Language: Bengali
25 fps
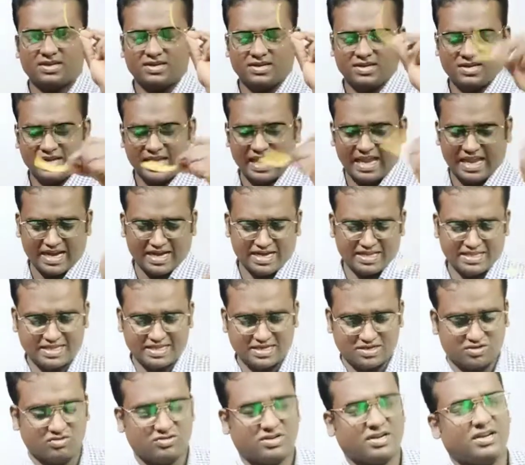এখানে যে
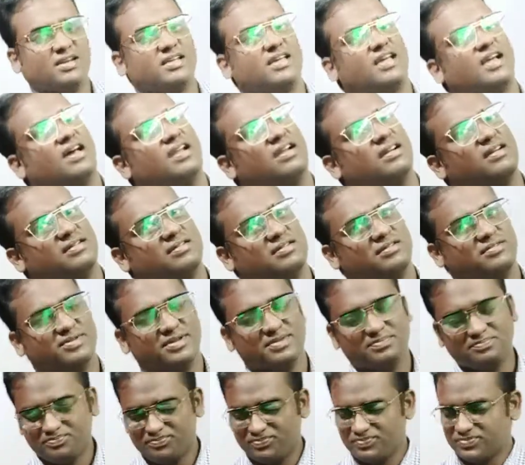টোটাল কালার হবে
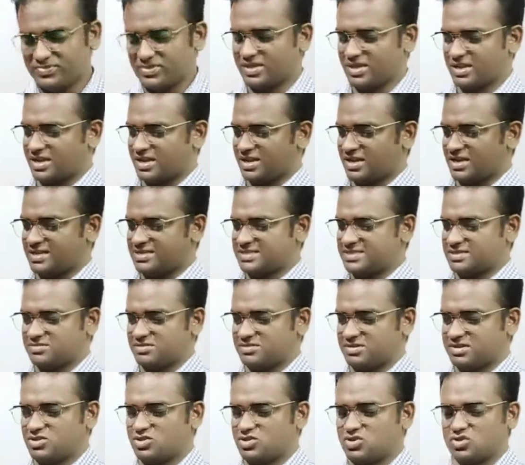এখানে আছে
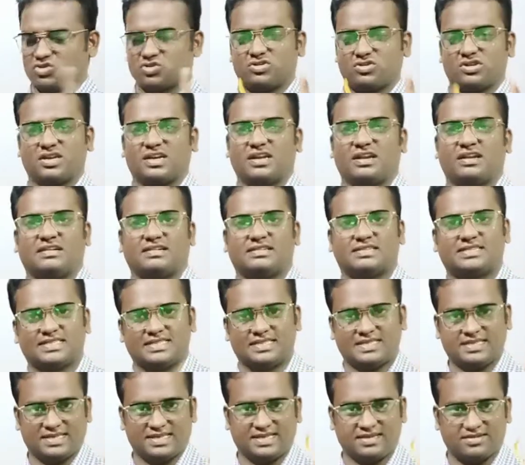কয়েকটা চোদ্দোটা কালার আছে
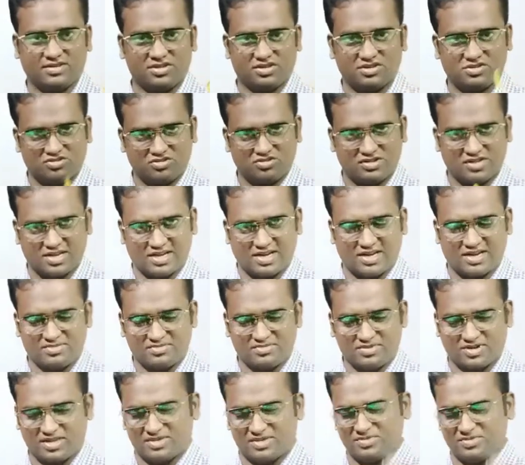ওই চোদ্দোটা কালার
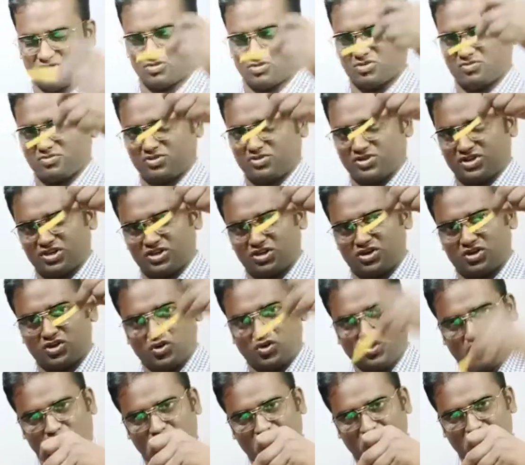মধ্যে আমি দ্রবণে
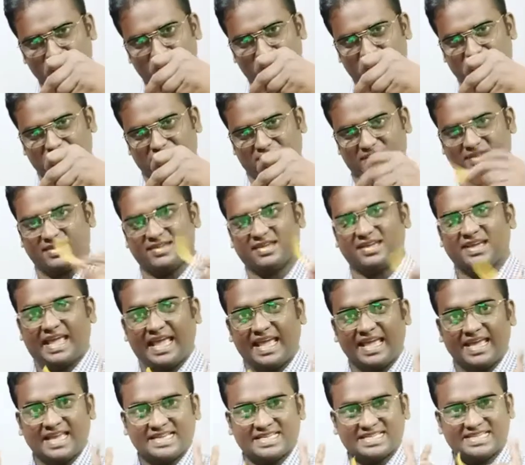ডুবানোর পরে
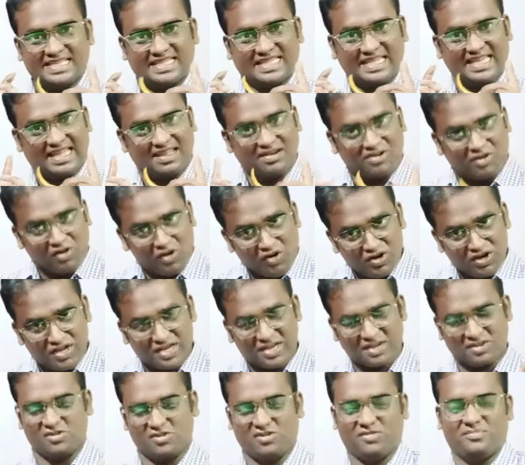সে যে
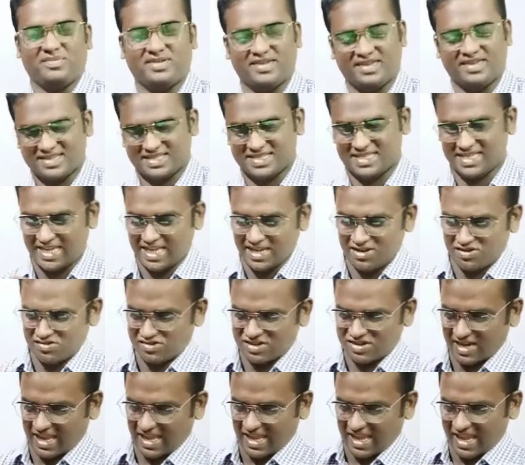রঙটা হবে সেই
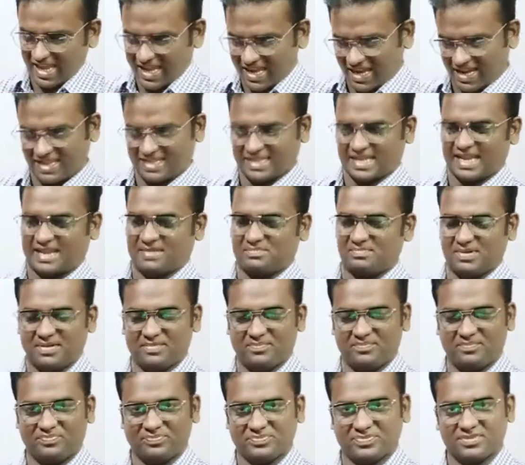রঙটা এখানে থাকবে
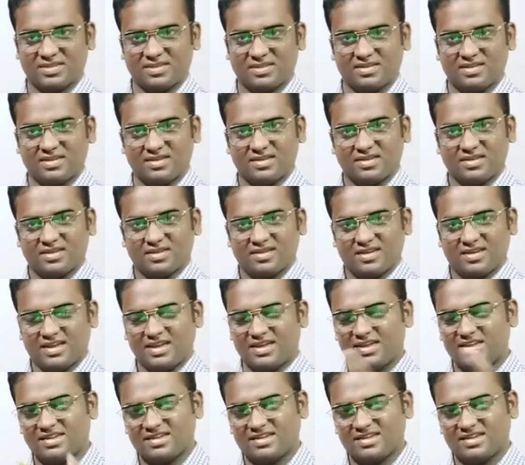হ্যাঁ